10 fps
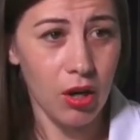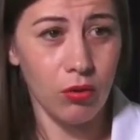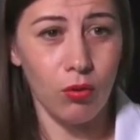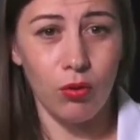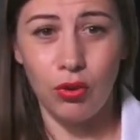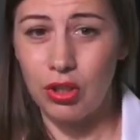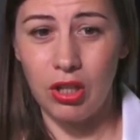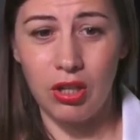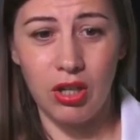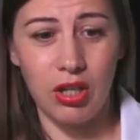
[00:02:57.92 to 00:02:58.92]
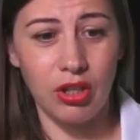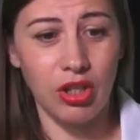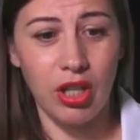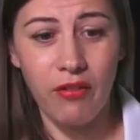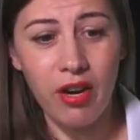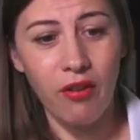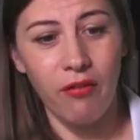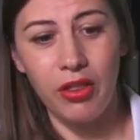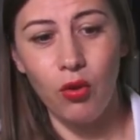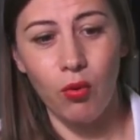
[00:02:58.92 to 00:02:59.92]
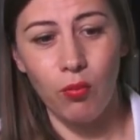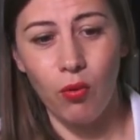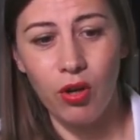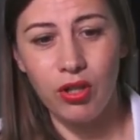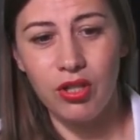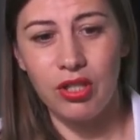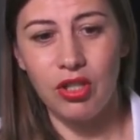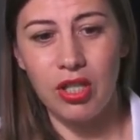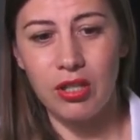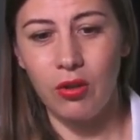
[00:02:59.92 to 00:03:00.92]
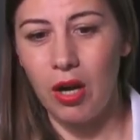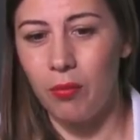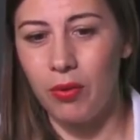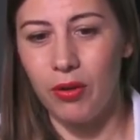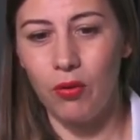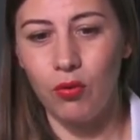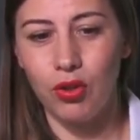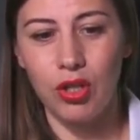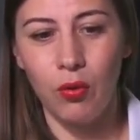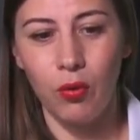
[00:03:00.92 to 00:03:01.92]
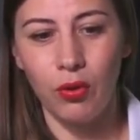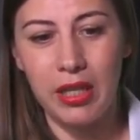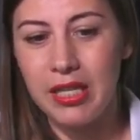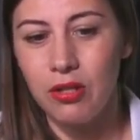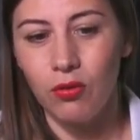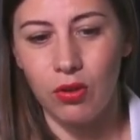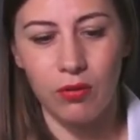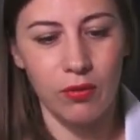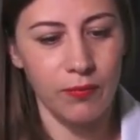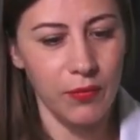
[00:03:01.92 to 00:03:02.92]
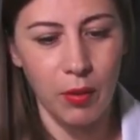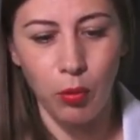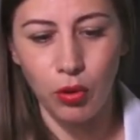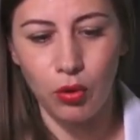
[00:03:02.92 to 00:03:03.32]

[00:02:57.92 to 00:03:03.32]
То есть э, человек в одном городе сейчас как бы уже, он, если он эм, работает